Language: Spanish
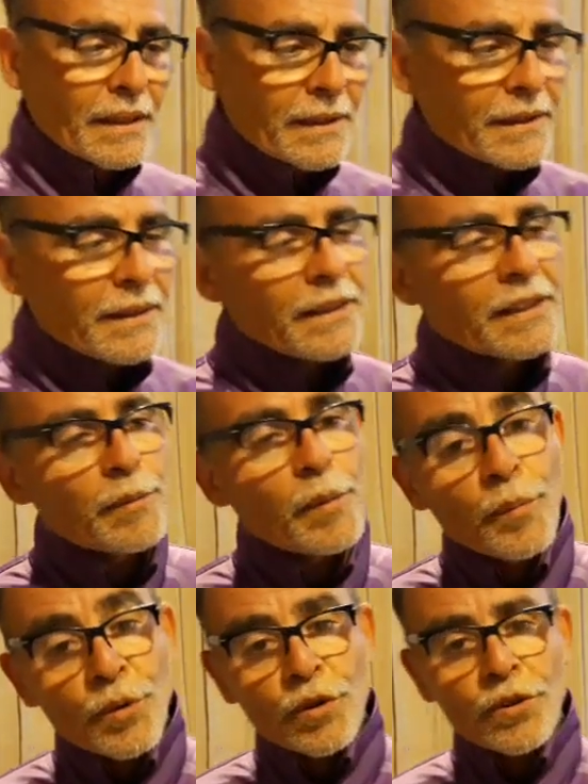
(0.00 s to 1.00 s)
Sí,
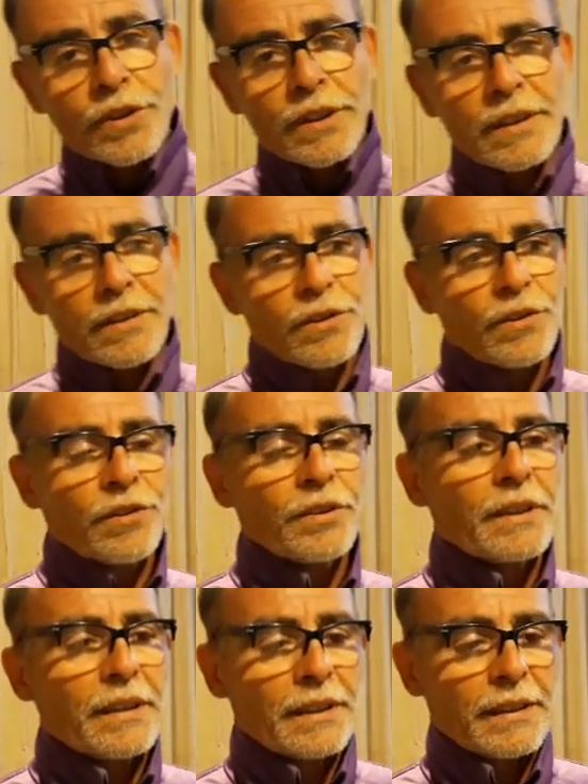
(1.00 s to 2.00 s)
estamos muy
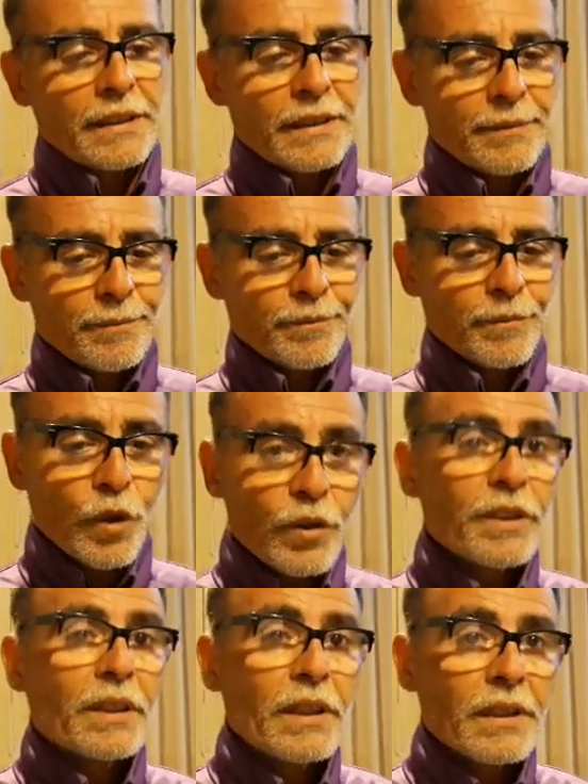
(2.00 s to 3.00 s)
contentos. Eh,
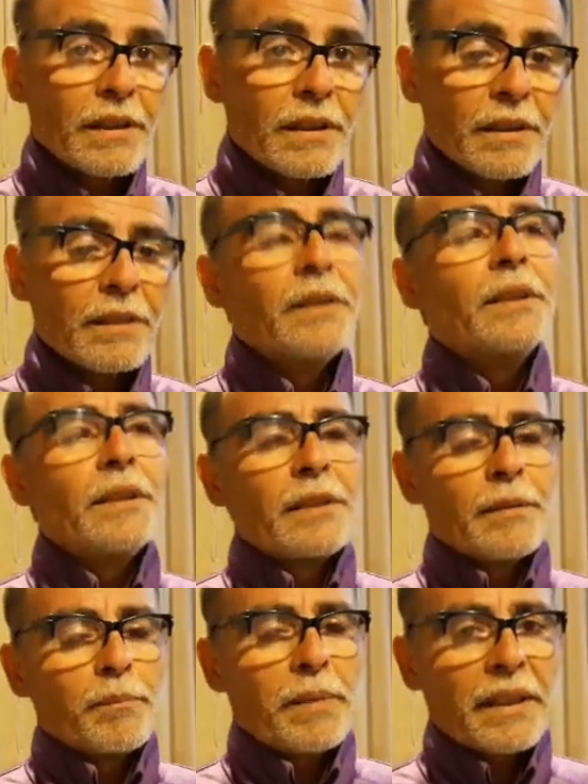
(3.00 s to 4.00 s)
hoy en el
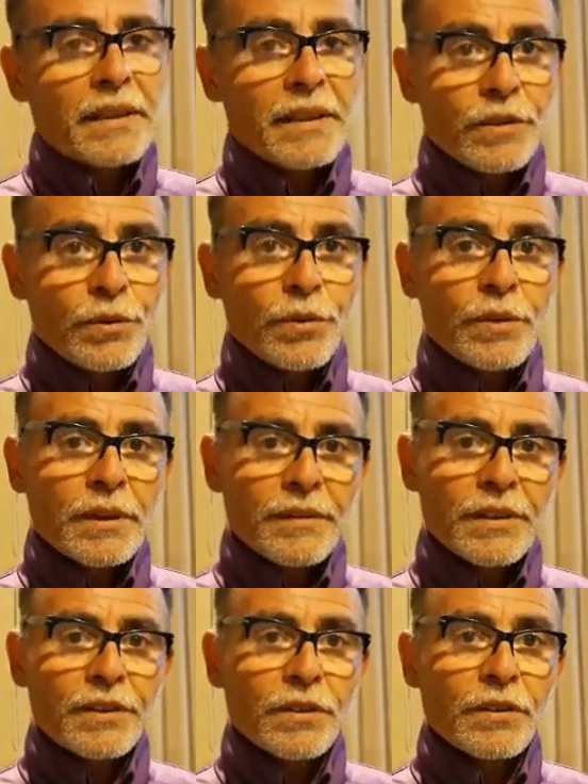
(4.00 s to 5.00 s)
Parque de Estudio y
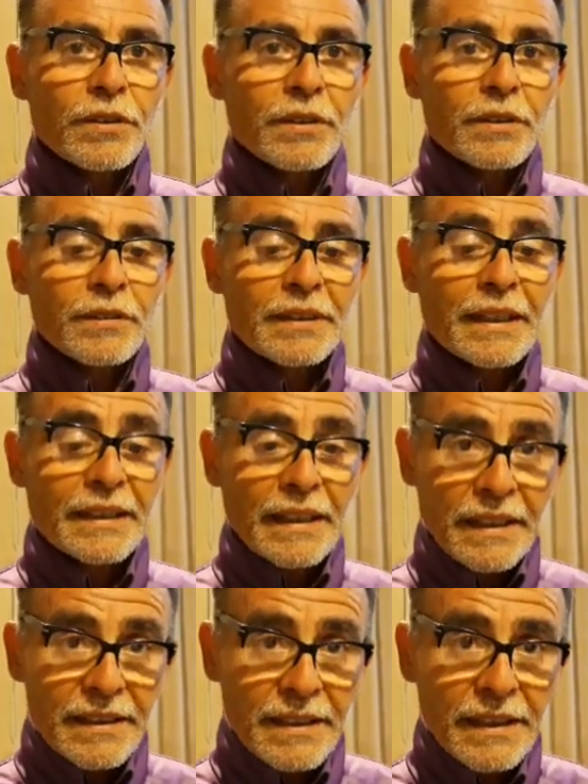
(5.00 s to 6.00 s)
Reflexión
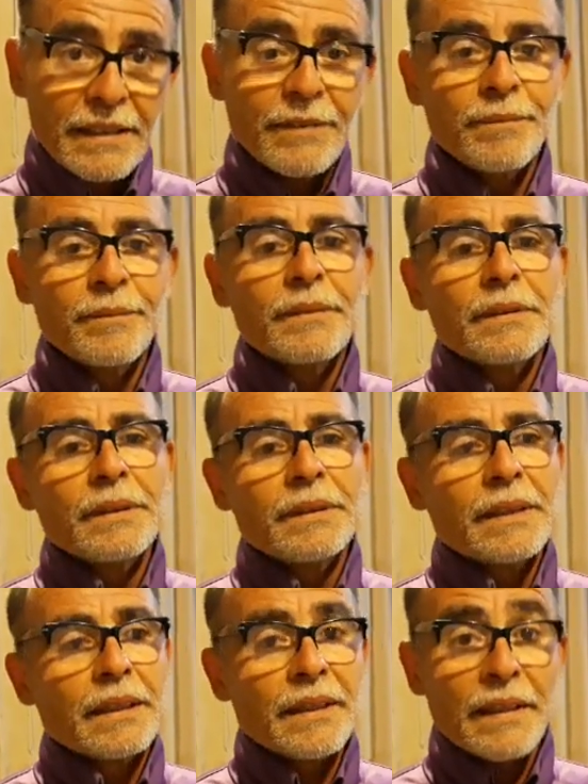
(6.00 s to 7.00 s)
Carcarañá,
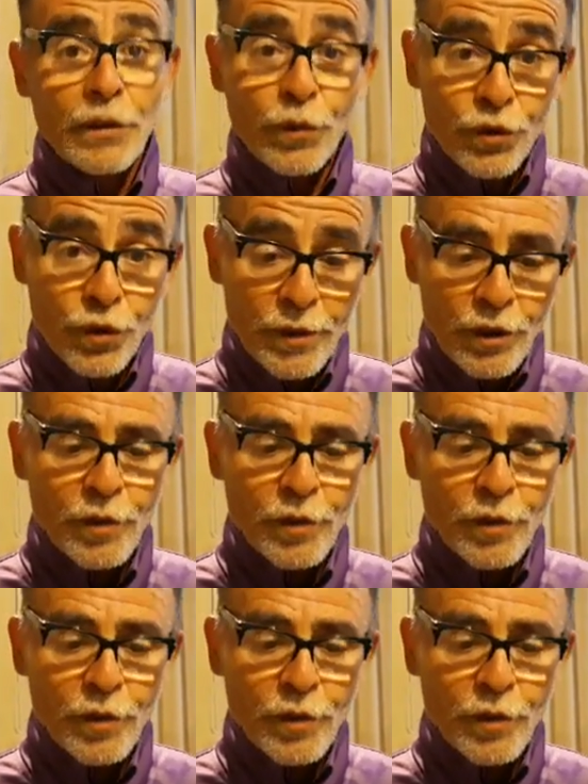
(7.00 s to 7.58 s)
que queda en Lucio B.